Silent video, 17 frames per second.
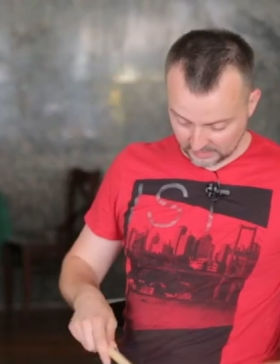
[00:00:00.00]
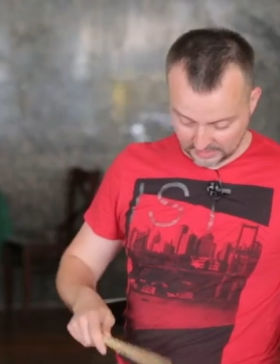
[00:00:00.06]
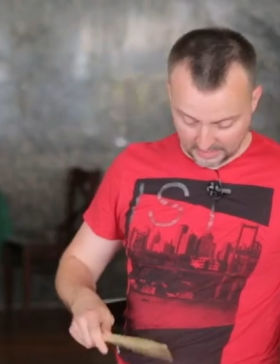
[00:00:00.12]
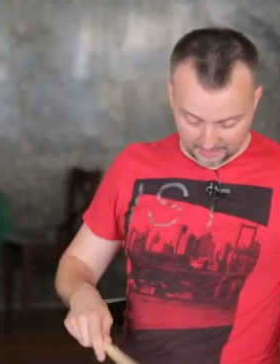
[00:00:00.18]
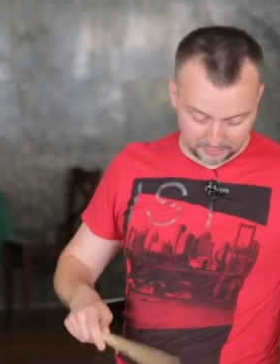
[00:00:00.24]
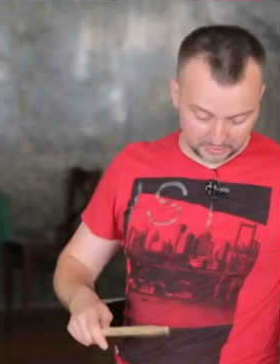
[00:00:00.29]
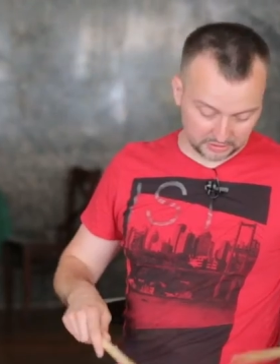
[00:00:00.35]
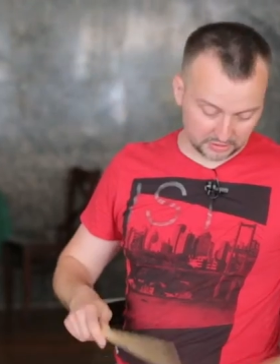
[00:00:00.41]

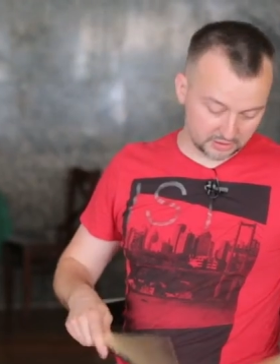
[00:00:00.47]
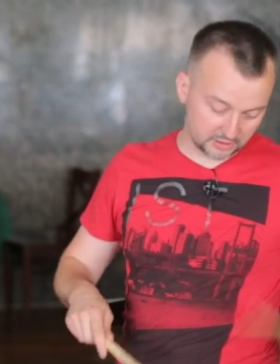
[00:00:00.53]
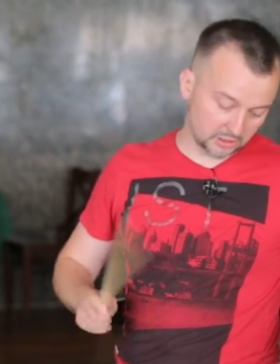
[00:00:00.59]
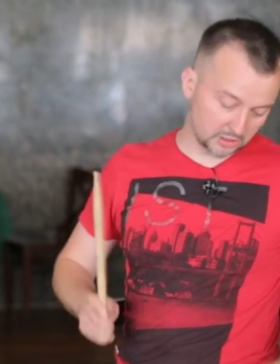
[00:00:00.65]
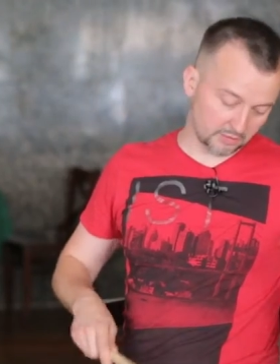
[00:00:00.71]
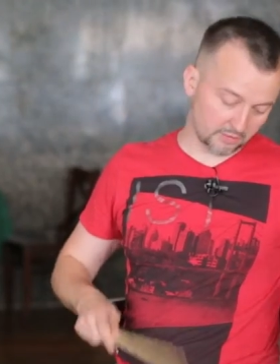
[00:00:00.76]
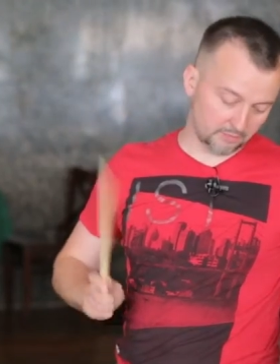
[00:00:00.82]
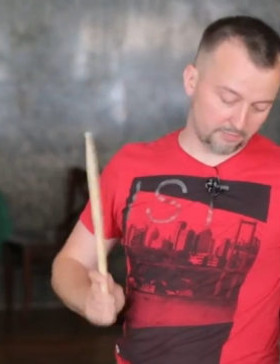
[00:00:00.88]
Я
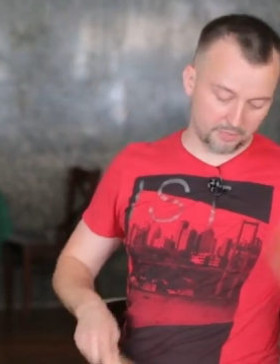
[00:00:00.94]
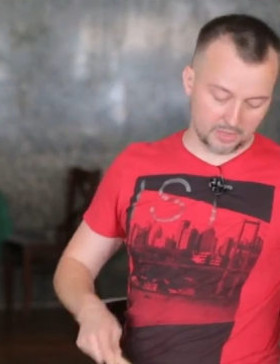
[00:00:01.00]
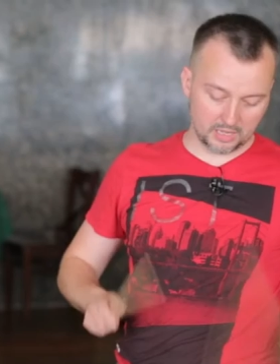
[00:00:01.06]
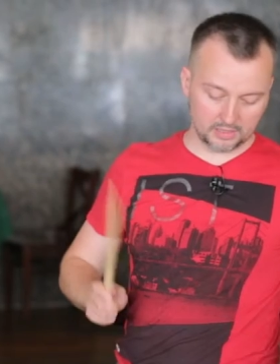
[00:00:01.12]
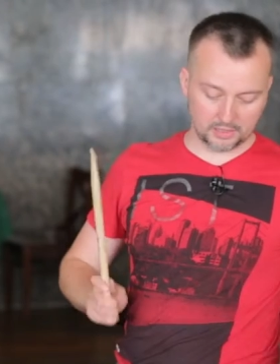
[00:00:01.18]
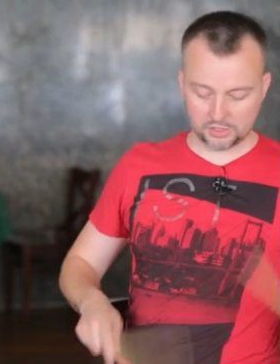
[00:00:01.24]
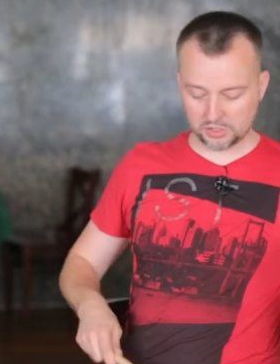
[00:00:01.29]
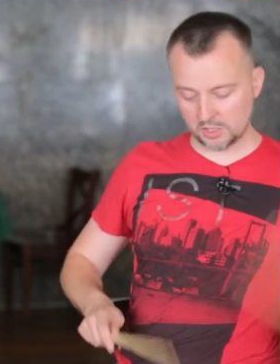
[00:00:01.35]
протестировал
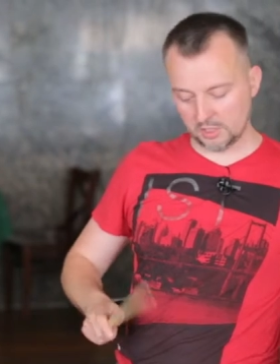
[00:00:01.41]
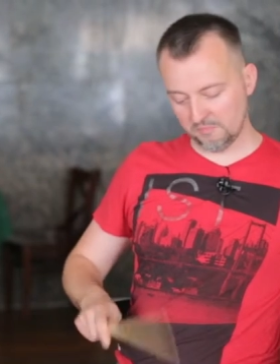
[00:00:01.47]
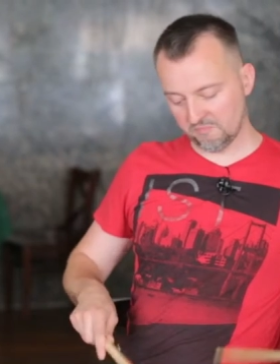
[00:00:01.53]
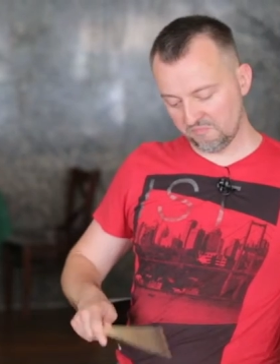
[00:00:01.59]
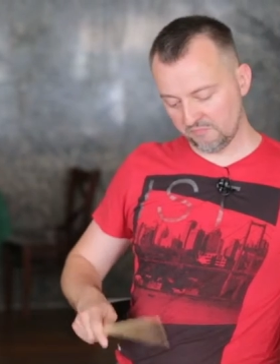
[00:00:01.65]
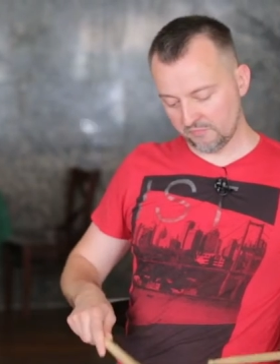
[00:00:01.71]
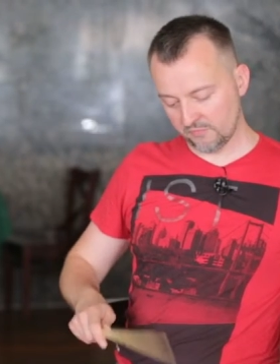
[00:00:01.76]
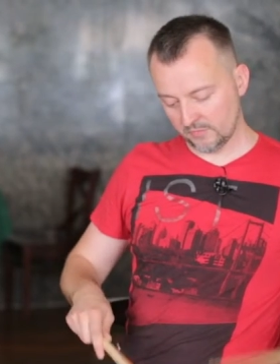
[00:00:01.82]
палочки.
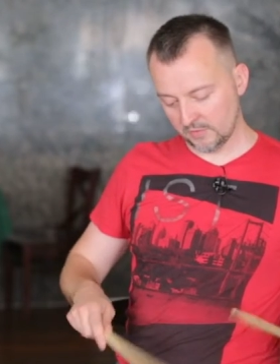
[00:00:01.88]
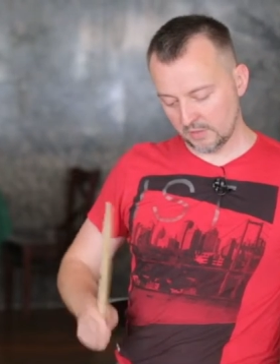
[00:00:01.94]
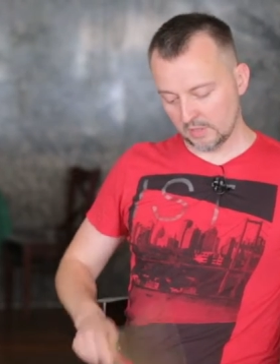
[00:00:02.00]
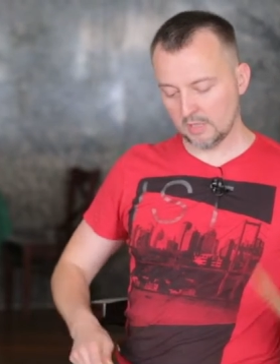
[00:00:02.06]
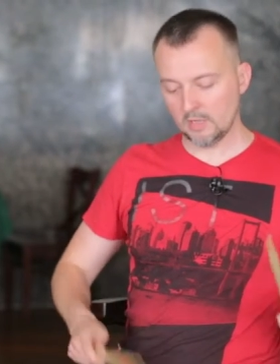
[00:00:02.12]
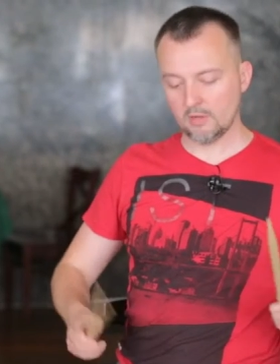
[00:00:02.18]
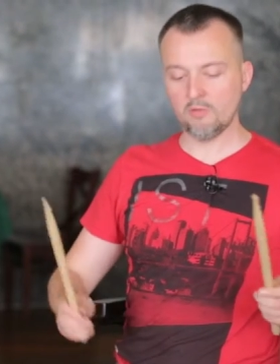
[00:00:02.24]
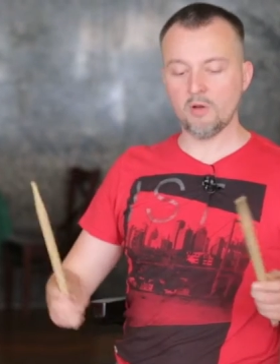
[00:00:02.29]

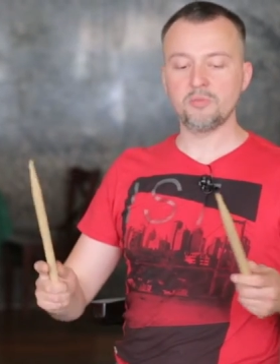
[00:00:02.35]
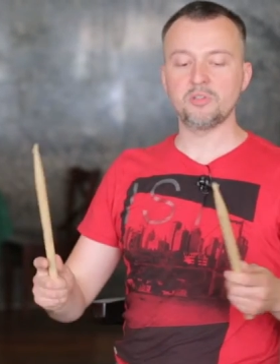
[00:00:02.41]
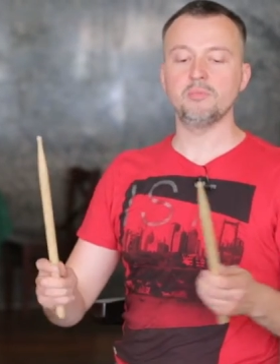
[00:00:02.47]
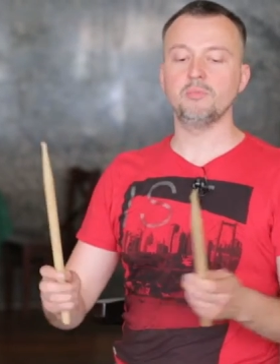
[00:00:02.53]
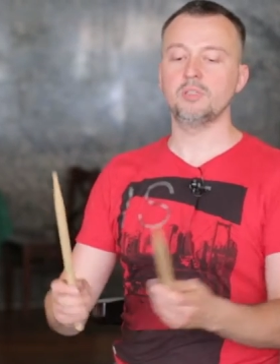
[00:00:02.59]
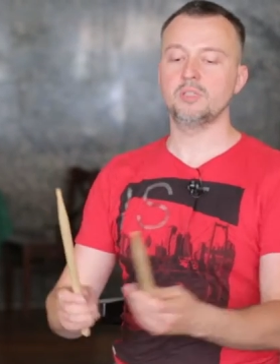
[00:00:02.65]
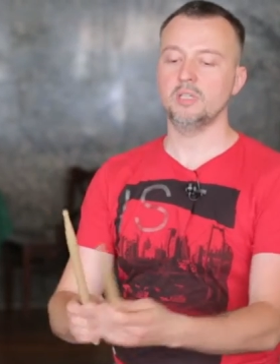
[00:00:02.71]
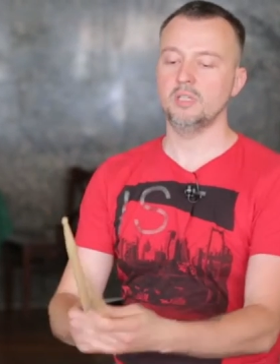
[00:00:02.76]
В
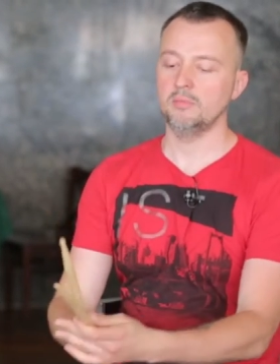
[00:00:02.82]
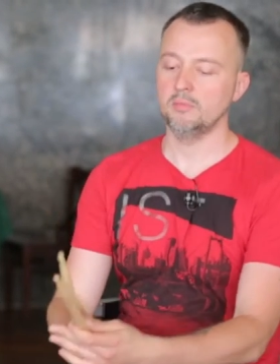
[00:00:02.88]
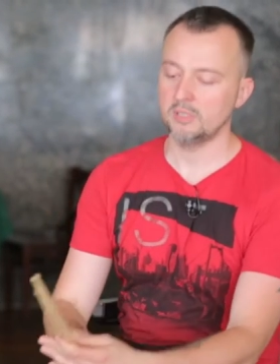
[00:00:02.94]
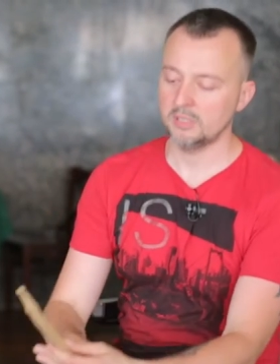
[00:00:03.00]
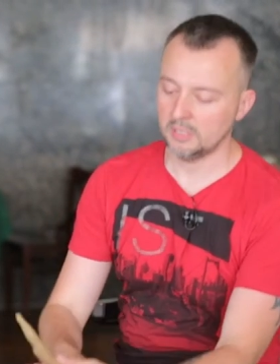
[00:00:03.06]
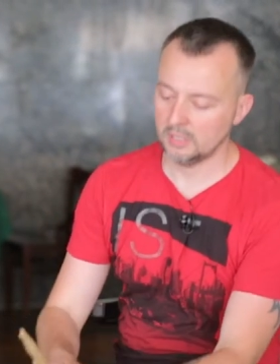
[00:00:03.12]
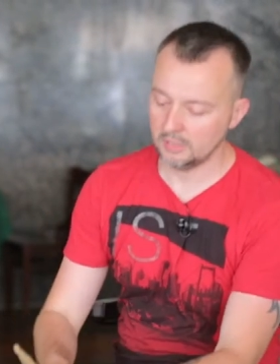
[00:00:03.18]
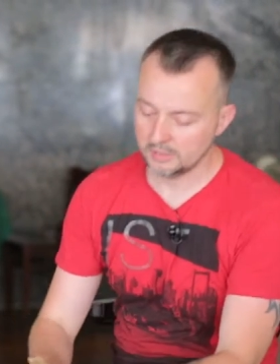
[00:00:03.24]
общем и целом
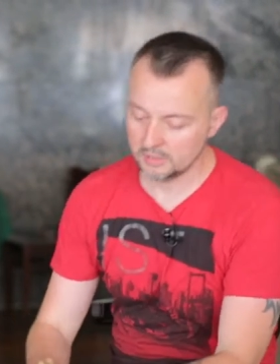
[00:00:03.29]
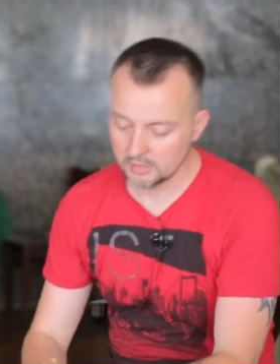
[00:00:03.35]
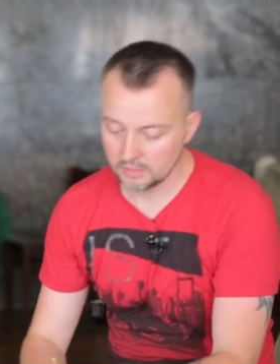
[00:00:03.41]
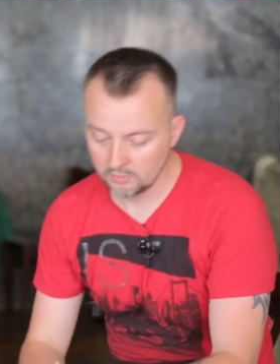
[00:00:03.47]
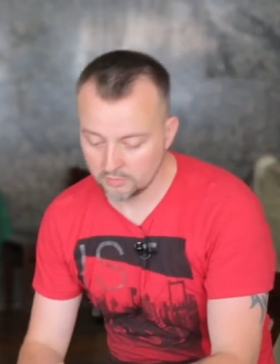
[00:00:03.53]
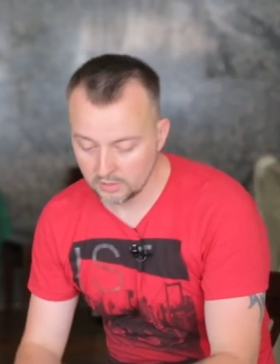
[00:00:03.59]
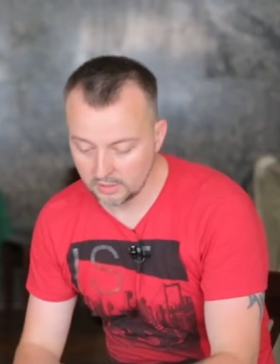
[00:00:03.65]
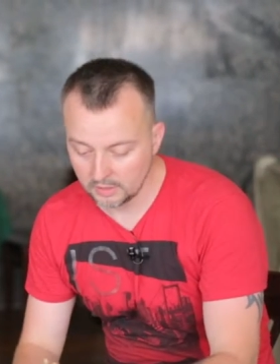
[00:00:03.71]
остался
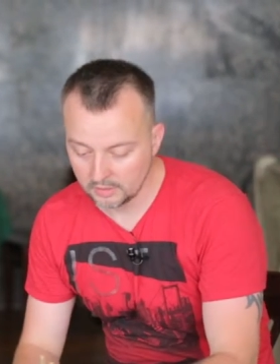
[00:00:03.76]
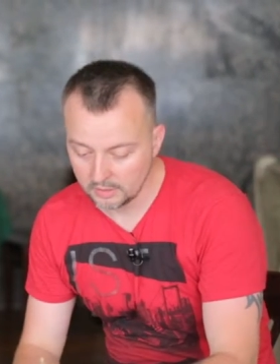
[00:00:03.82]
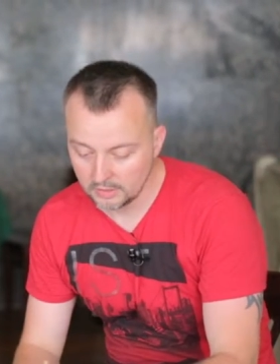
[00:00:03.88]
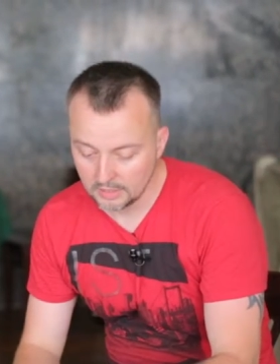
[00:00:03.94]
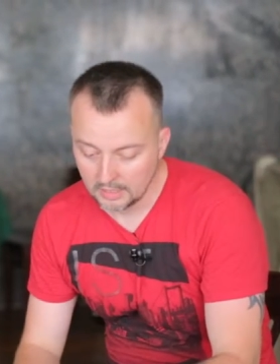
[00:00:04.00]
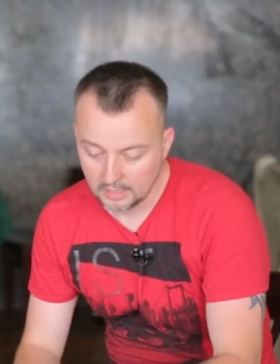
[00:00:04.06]
доволен,